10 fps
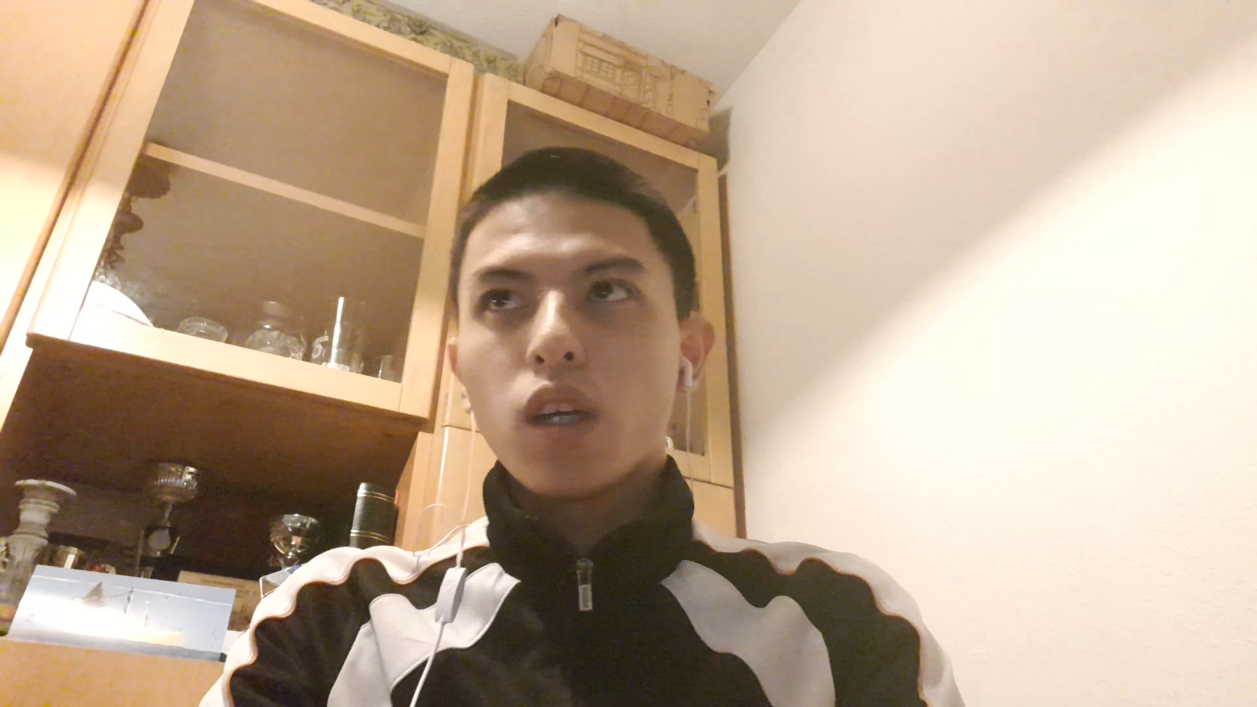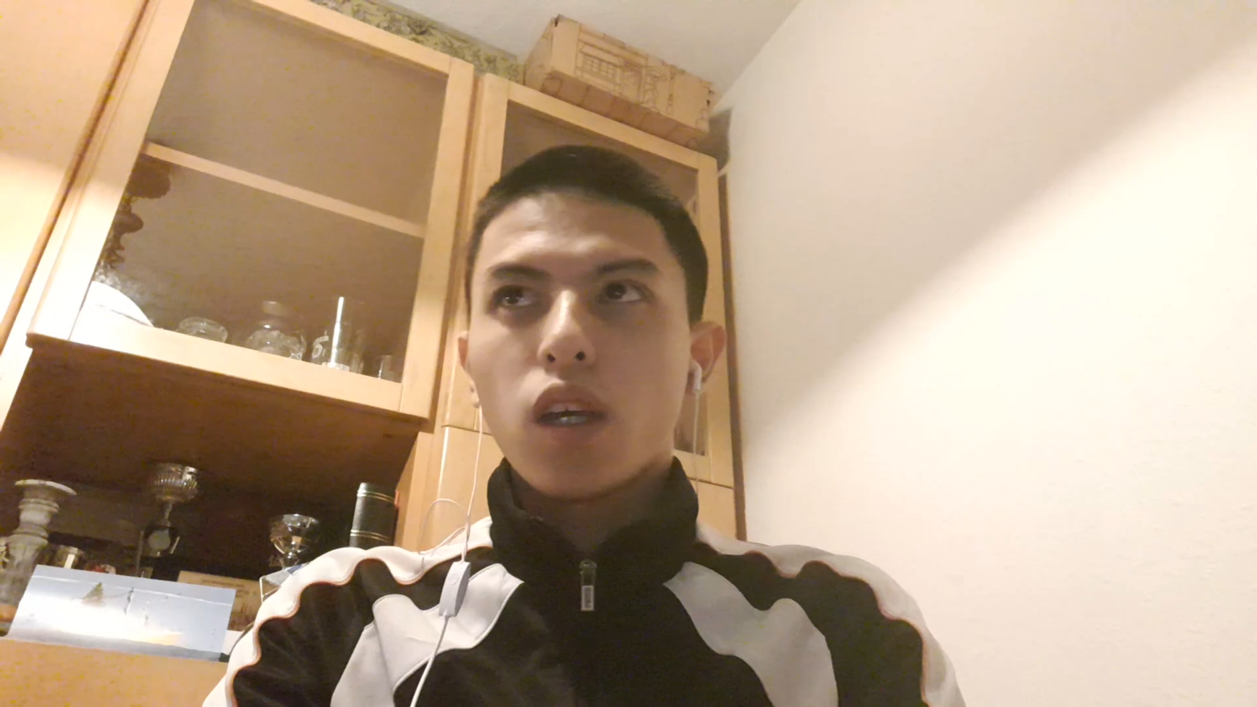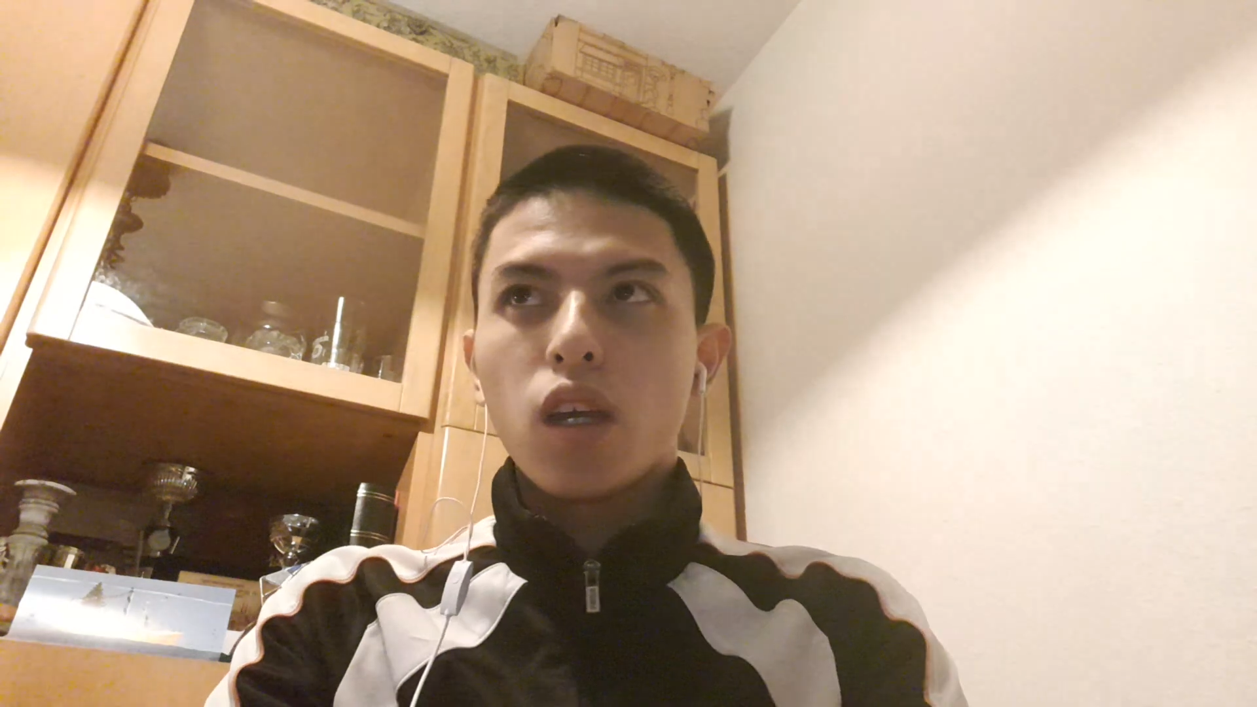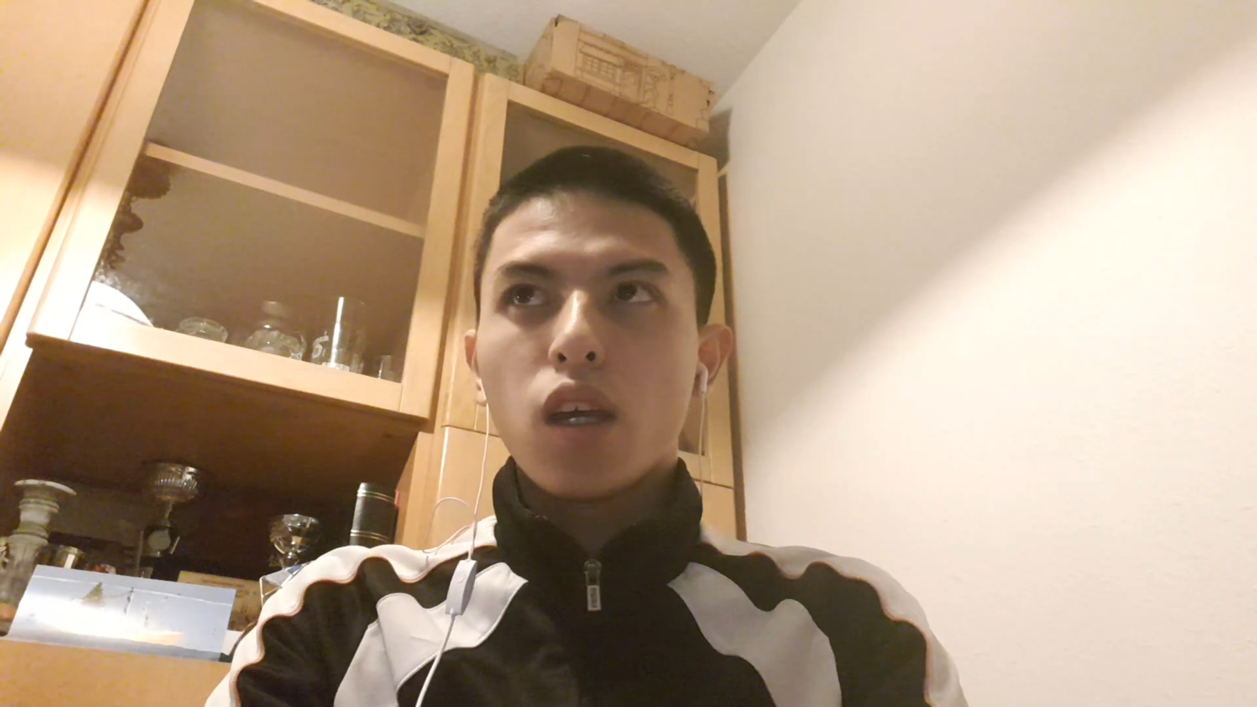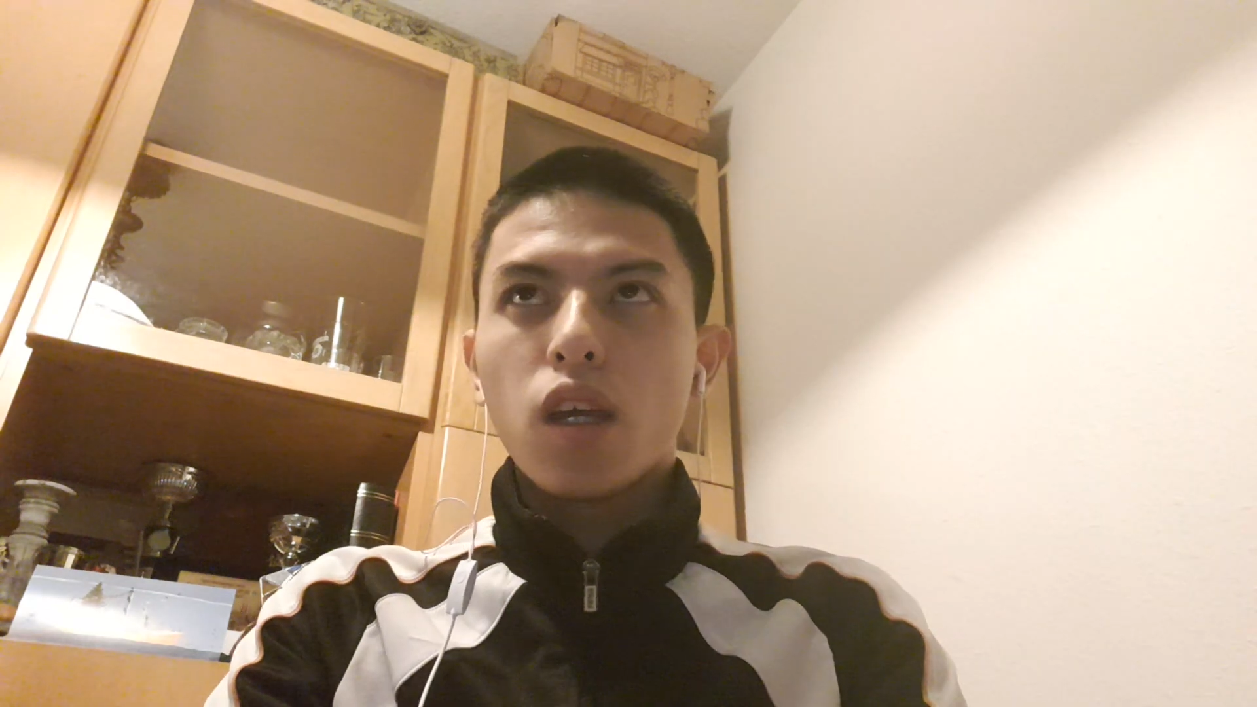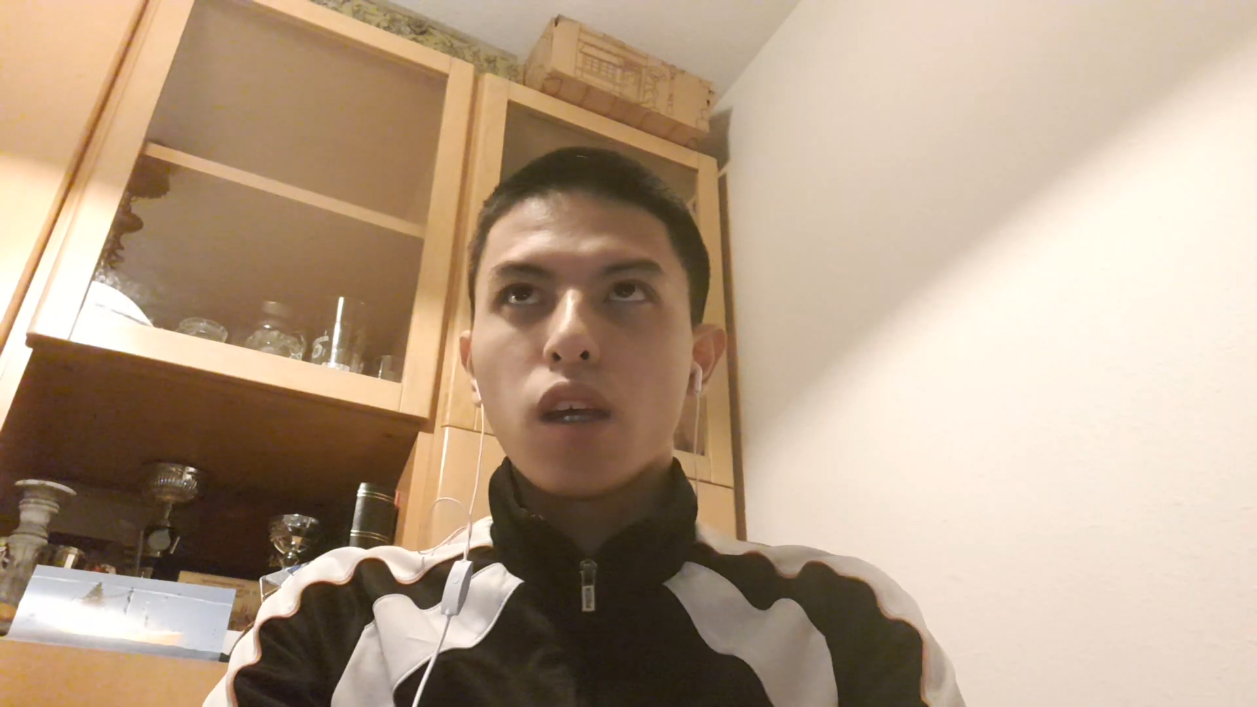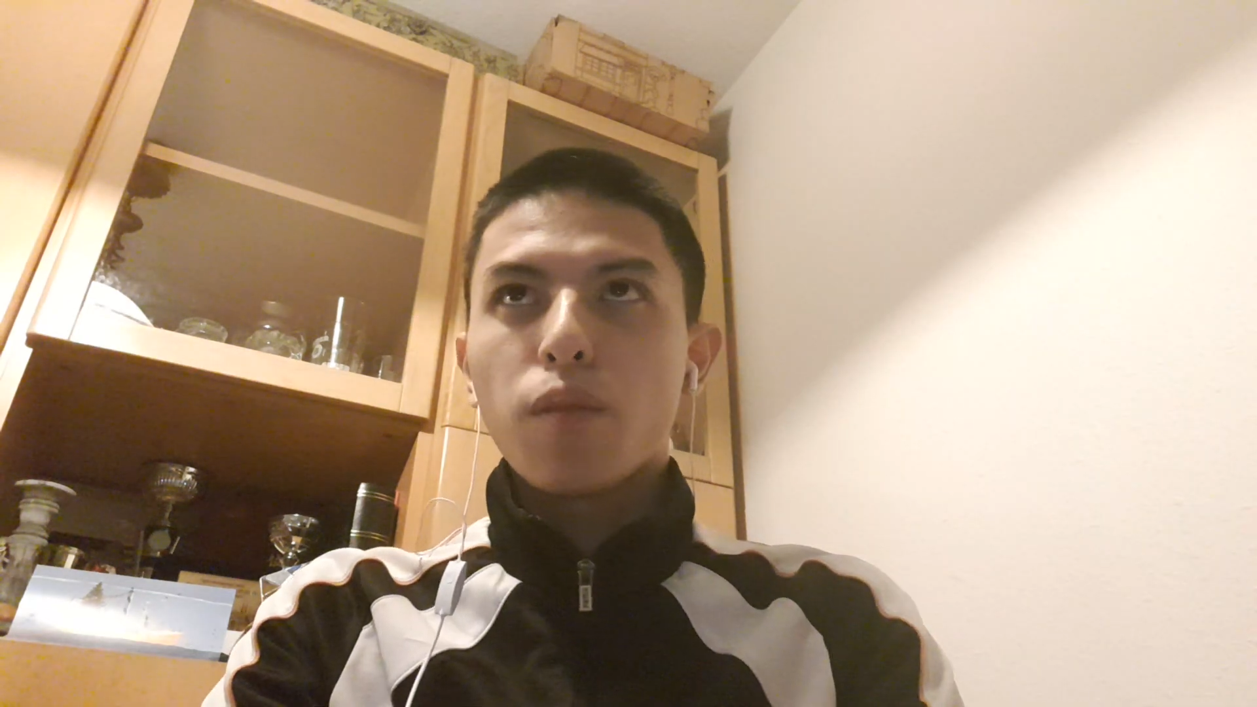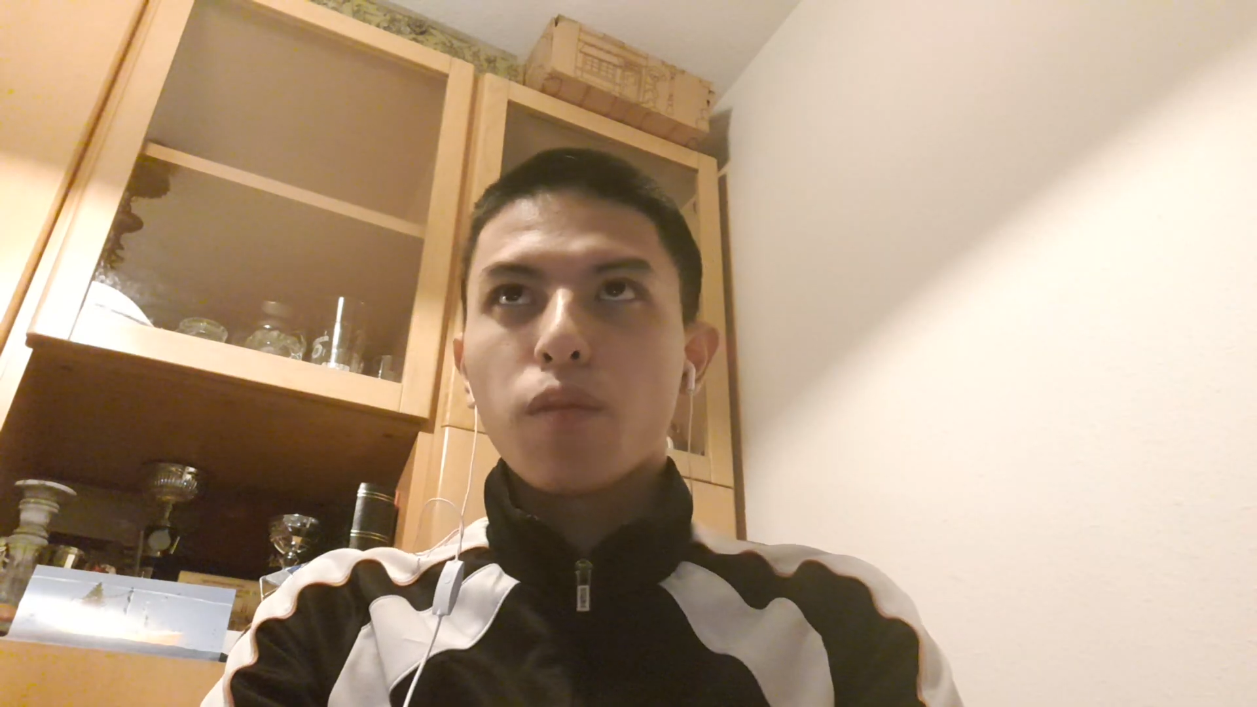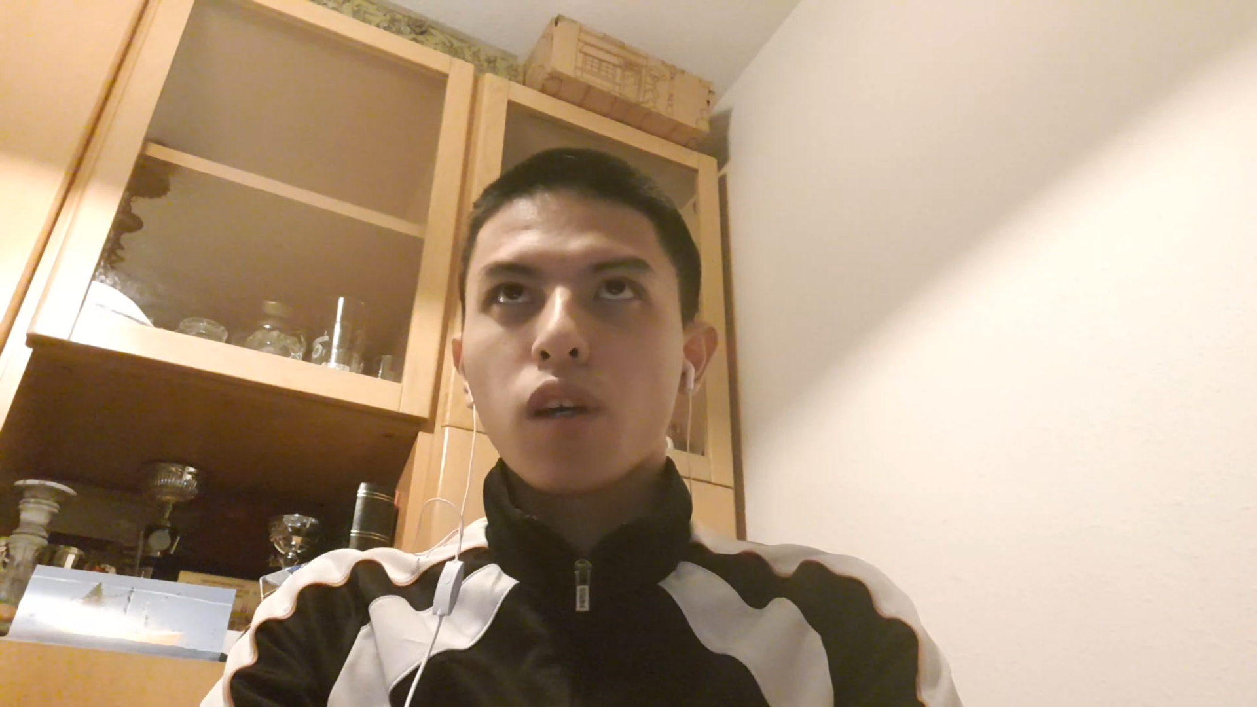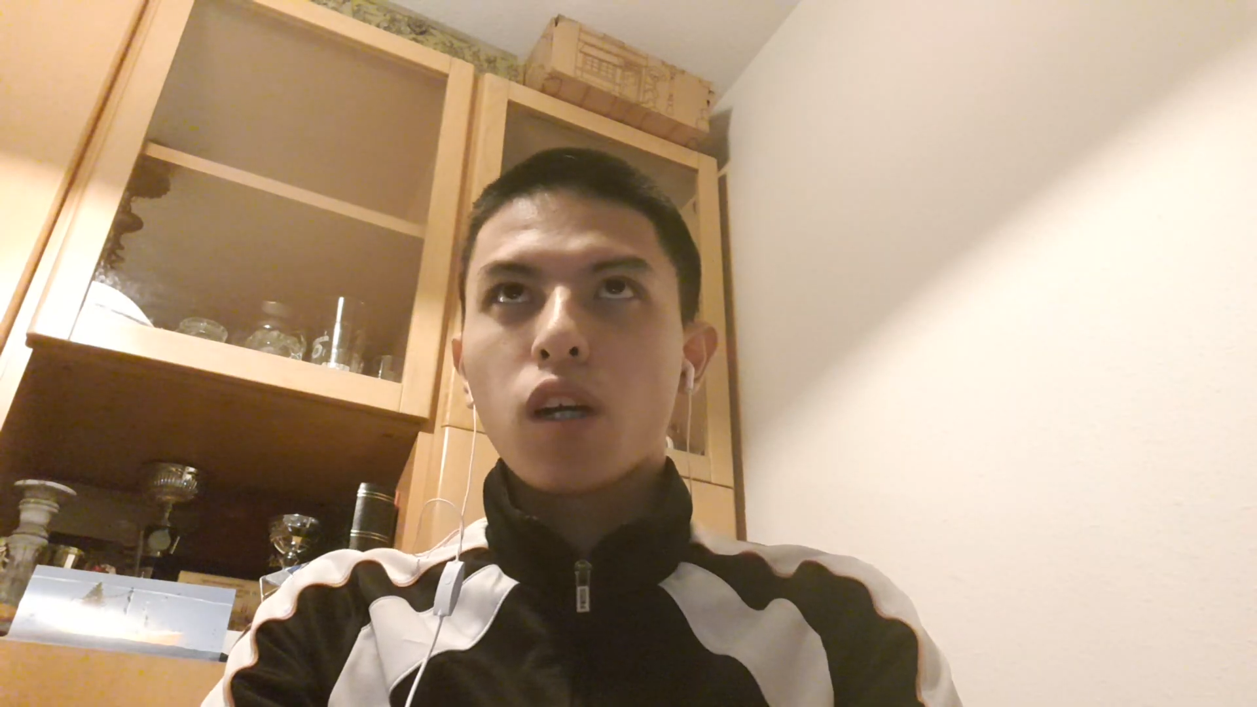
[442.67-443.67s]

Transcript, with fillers: えー、